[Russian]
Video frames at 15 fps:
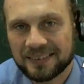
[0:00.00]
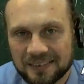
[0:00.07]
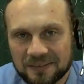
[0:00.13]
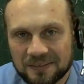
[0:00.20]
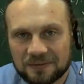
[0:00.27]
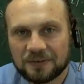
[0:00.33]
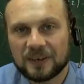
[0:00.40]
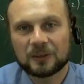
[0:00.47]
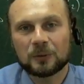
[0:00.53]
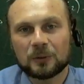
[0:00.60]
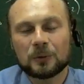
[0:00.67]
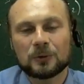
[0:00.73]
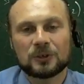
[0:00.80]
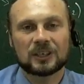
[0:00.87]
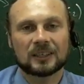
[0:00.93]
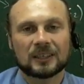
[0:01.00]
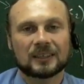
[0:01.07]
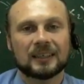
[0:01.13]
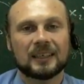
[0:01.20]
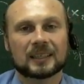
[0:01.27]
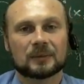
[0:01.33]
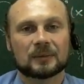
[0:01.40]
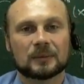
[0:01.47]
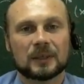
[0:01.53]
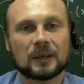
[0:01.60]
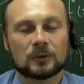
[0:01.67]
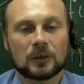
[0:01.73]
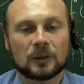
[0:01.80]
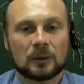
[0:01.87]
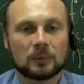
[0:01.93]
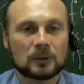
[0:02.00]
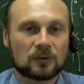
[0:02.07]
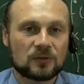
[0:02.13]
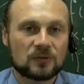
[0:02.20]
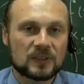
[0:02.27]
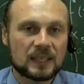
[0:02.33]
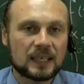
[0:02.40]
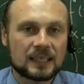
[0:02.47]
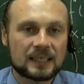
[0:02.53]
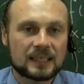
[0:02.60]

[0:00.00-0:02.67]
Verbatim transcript: фильтрующий алгоритм, да, он работает в стыке с